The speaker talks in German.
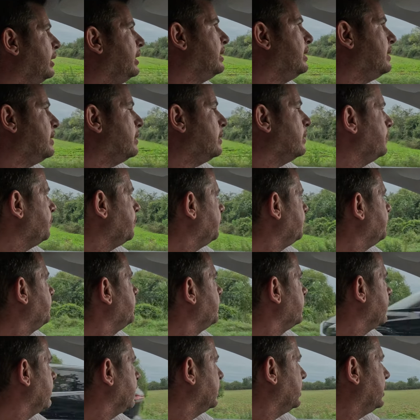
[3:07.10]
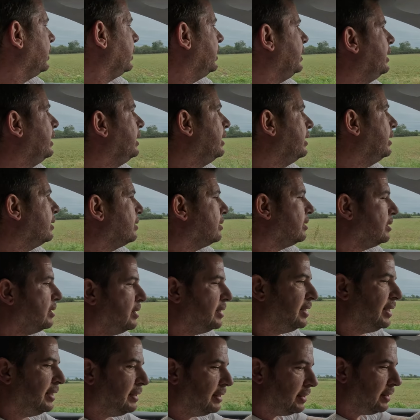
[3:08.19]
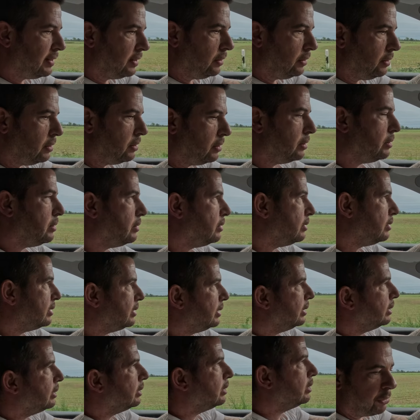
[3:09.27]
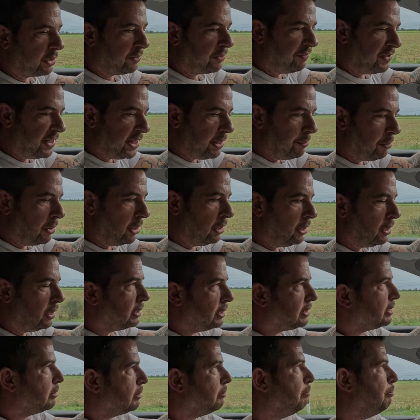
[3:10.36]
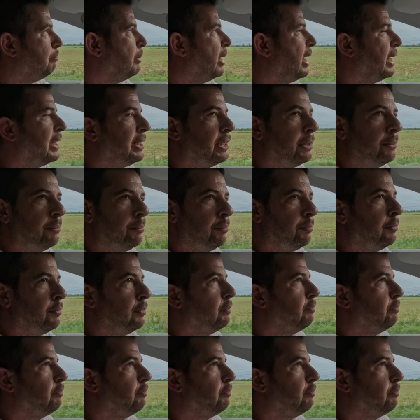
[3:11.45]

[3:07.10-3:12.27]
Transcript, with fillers: ist, die Sitze sind bequemer als in meinem